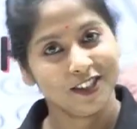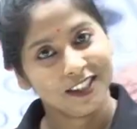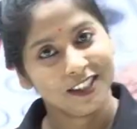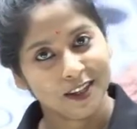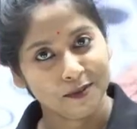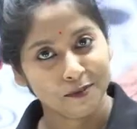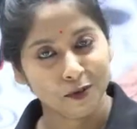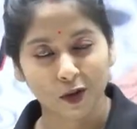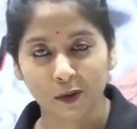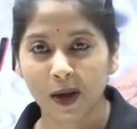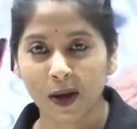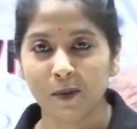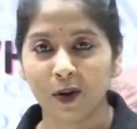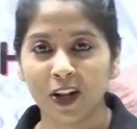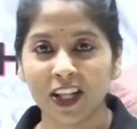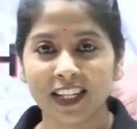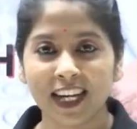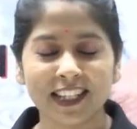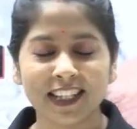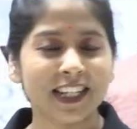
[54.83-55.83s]
প্রথমেই বলে
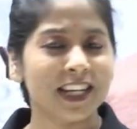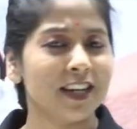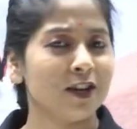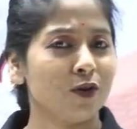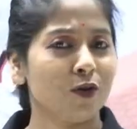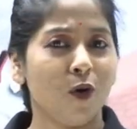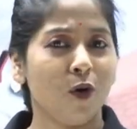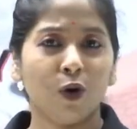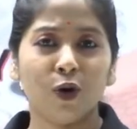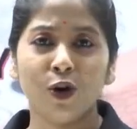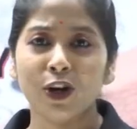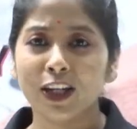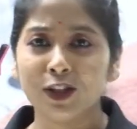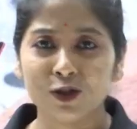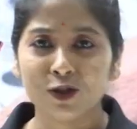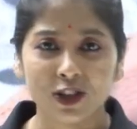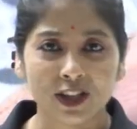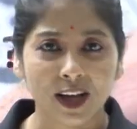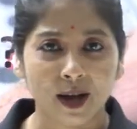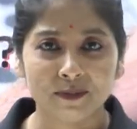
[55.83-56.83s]
দিয়েছি কোনো কিছু
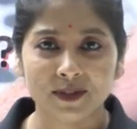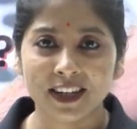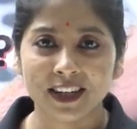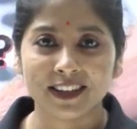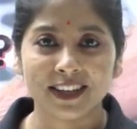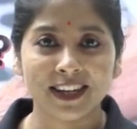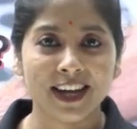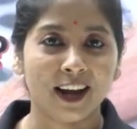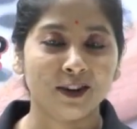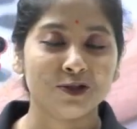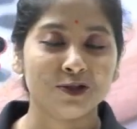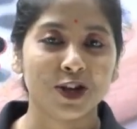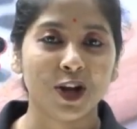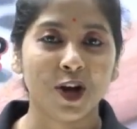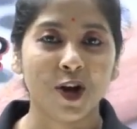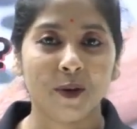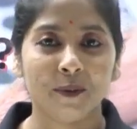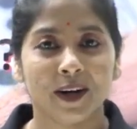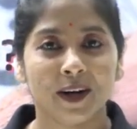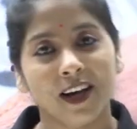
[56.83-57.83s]
সাবজেক্ট নিয়ে আলোচনা
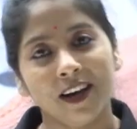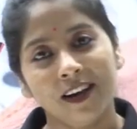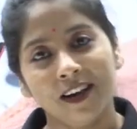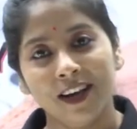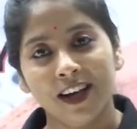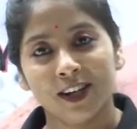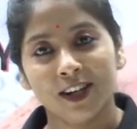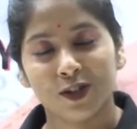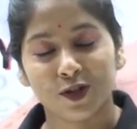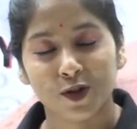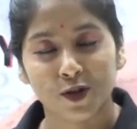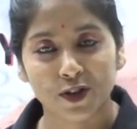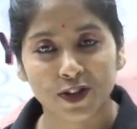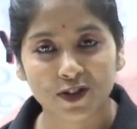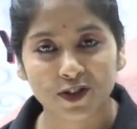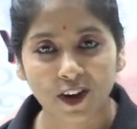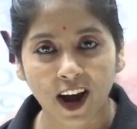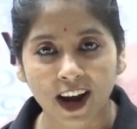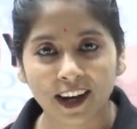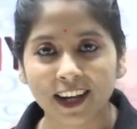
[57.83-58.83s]
হবে না সো
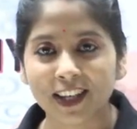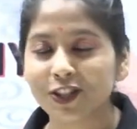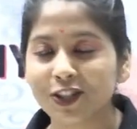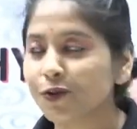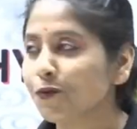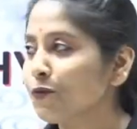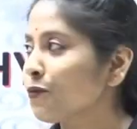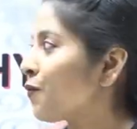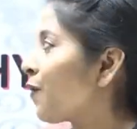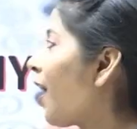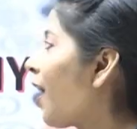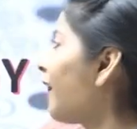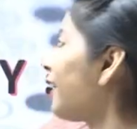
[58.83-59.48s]
স্ট্র্যাটেজি ওয়ান